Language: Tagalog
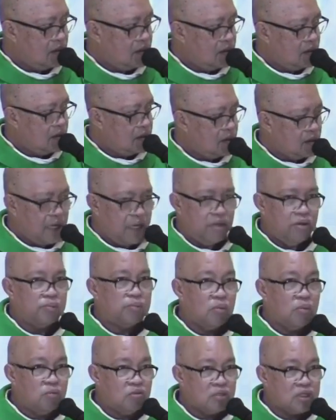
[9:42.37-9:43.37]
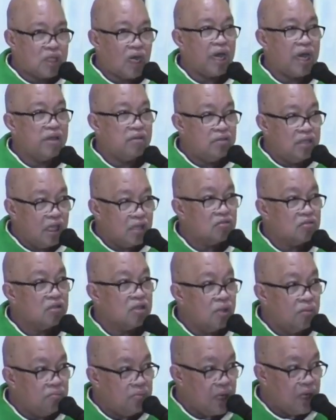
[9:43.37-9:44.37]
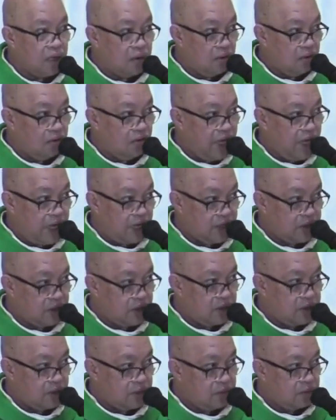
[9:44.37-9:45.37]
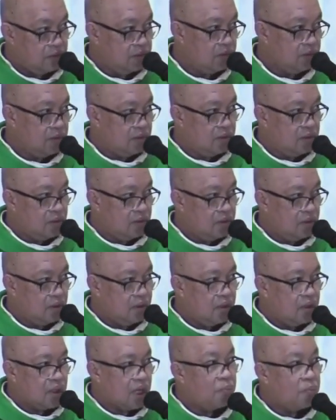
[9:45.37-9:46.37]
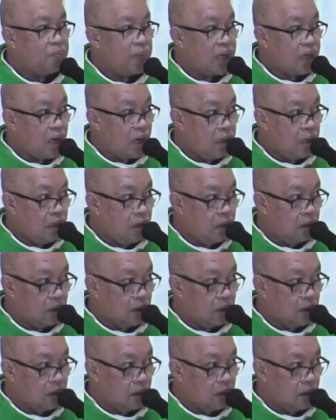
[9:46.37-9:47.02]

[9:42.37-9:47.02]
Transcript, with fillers: Ngayon pumunta kayo dito na Miyerkules. Kapiranggot.